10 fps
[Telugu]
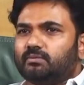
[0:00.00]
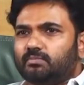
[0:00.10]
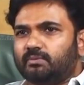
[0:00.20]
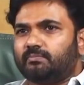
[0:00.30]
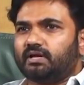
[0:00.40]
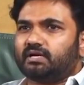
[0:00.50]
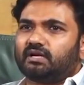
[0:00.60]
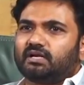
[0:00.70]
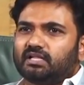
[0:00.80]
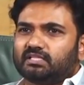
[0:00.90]
డబ్బులు ఏం
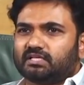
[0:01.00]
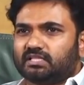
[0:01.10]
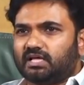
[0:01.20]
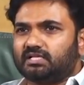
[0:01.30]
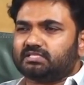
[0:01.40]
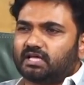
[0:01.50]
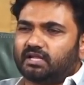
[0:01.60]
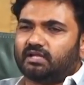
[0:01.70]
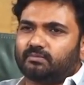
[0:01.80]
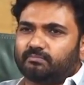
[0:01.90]
పెట్టట్లేదు కదా
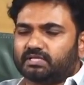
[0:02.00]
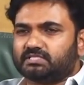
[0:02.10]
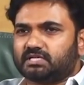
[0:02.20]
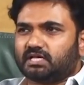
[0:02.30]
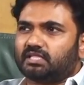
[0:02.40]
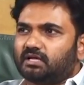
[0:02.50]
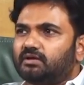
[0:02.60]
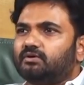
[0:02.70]
సరే మంచి కదా